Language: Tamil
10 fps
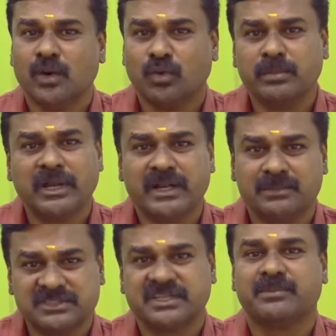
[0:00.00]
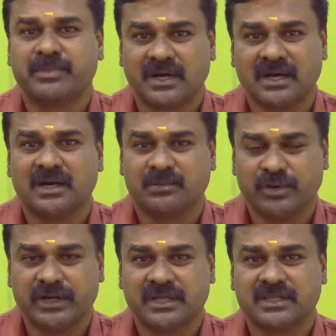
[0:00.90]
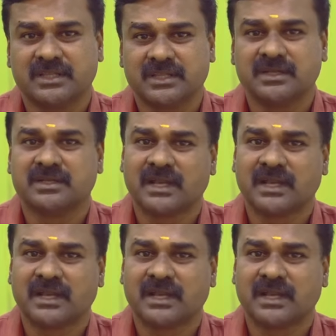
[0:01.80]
உண்மையிலேயே ரொம்ப சிறப்பாக போயிட்டு இருந்தது